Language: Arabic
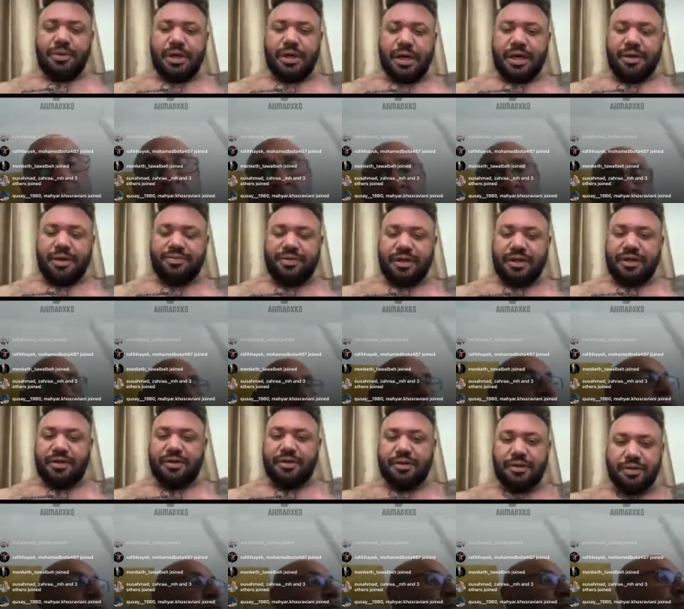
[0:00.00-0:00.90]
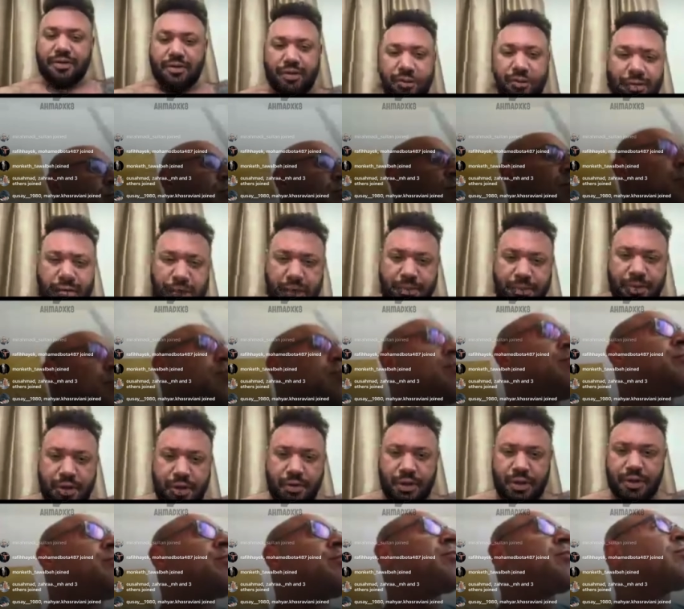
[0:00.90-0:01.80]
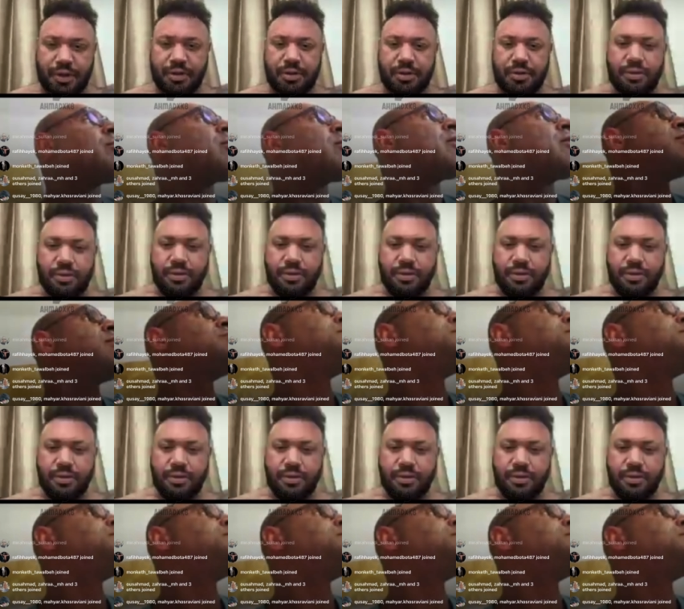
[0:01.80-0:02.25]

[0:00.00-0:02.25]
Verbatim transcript: يا كابتن كله ذهب رواء